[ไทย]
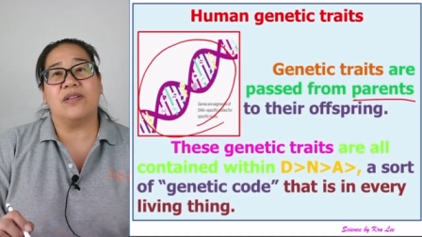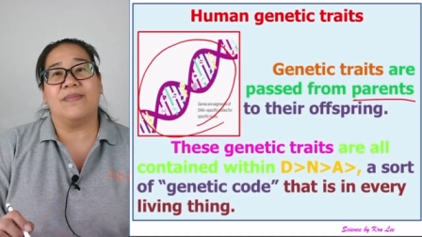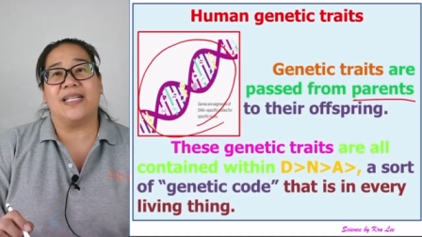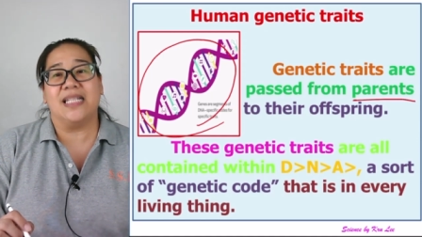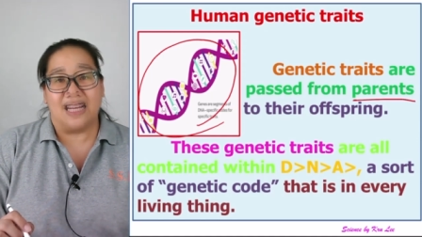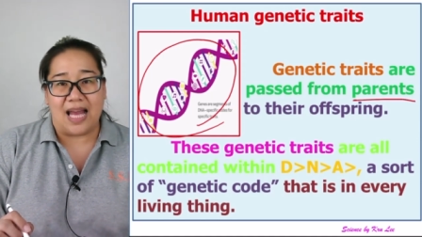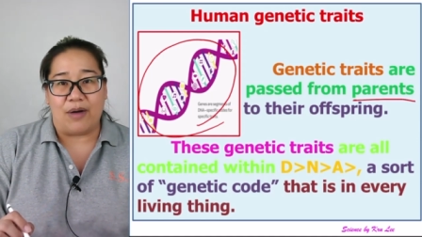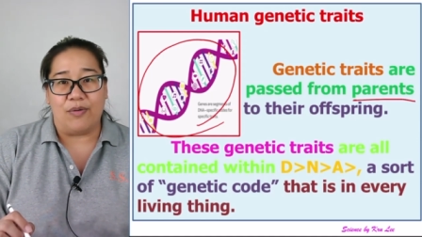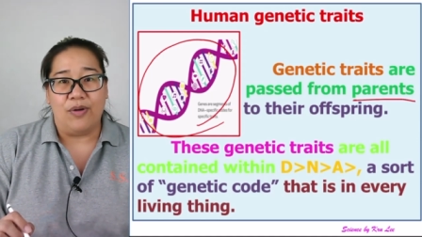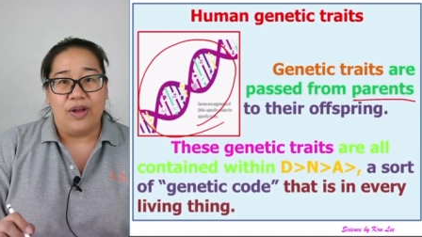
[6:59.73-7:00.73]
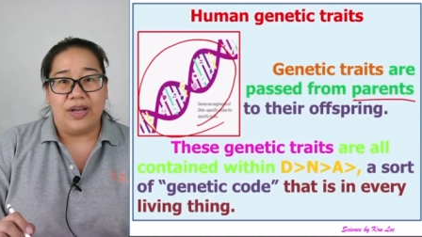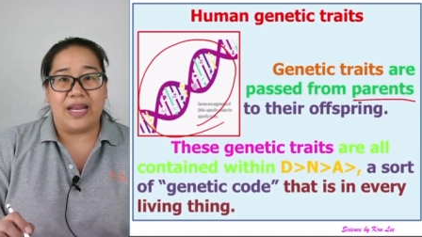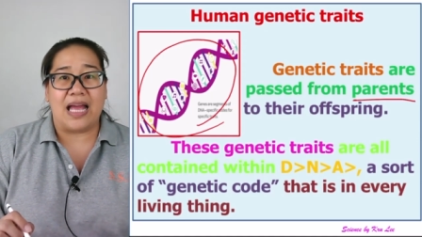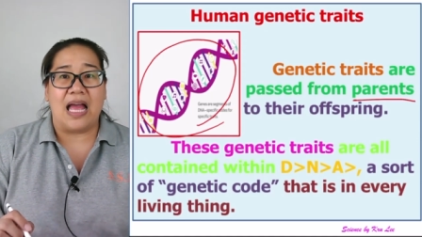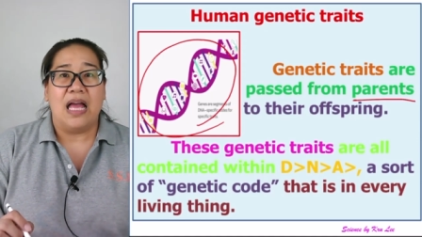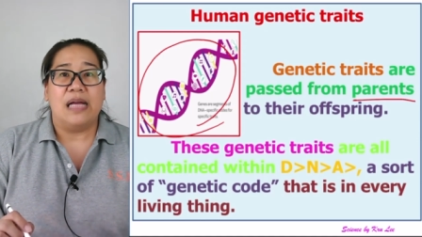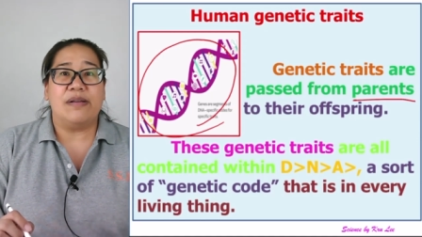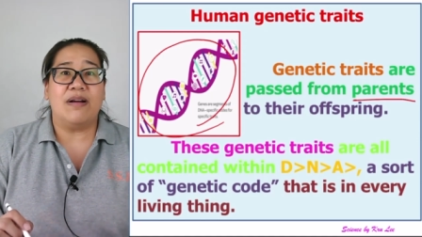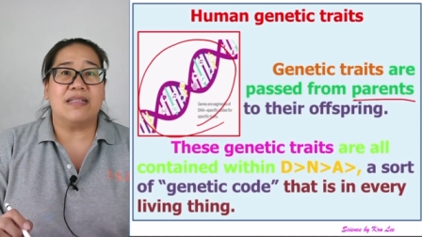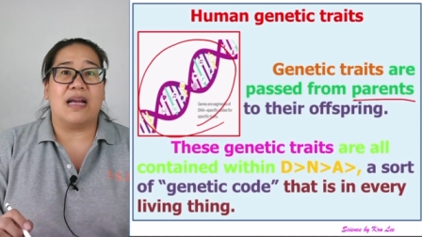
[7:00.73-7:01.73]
จนมาถึงเรานะคะ นอก